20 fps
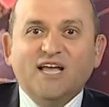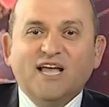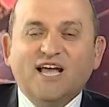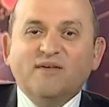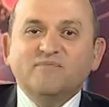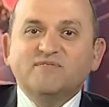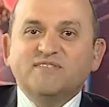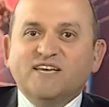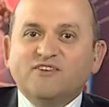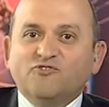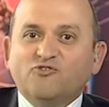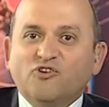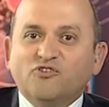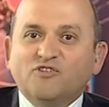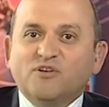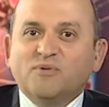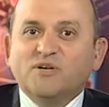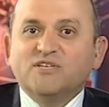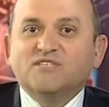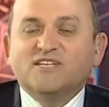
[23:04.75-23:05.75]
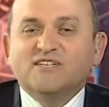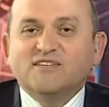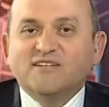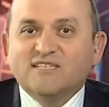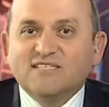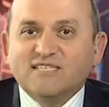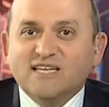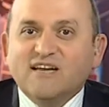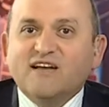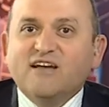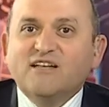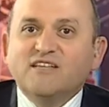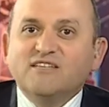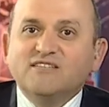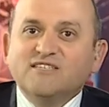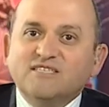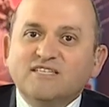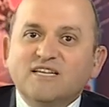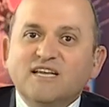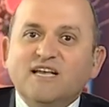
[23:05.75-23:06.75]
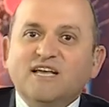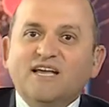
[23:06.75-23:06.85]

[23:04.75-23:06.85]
Hem sektörde başarı nasıl yakalanır